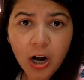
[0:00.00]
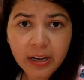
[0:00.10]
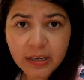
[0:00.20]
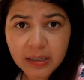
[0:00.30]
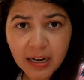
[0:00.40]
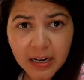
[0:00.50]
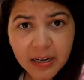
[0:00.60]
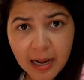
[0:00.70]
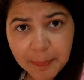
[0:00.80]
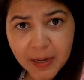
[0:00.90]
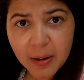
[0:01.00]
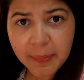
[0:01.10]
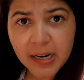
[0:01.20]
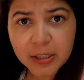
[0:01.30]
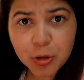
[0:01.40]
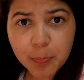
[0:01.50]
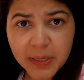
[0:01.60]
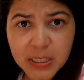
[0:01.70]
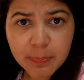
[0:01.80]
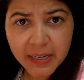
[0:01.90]
और अगर आप यहाँ पे आते हैं तो
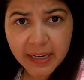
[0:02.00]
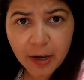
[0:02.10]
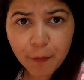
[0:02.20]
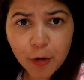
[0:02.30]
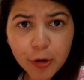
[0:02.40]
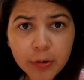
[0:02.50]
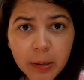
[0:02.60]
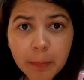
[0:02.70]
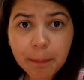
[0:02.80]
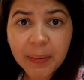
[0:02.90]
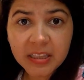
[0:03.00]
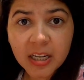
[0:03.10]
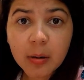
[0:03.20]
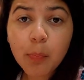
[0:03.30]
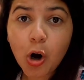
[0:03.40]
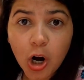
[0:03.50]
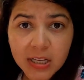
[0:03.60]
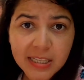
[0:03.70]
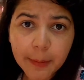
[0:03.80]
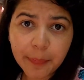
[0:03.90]
प्लीज़ बी केयरफुल क्योंकि पत्थर
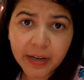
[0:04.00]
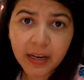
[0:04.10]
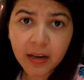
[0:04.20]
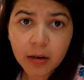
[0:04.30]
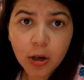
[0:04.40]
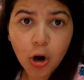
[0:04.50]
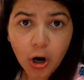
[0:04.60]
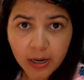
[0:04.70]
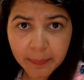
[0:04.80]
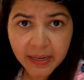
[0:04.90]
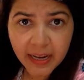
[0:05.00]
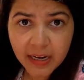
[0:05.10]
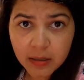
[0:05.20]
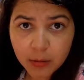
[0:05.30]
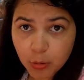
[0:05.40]
बहुत स्लिपरी है और अभी एक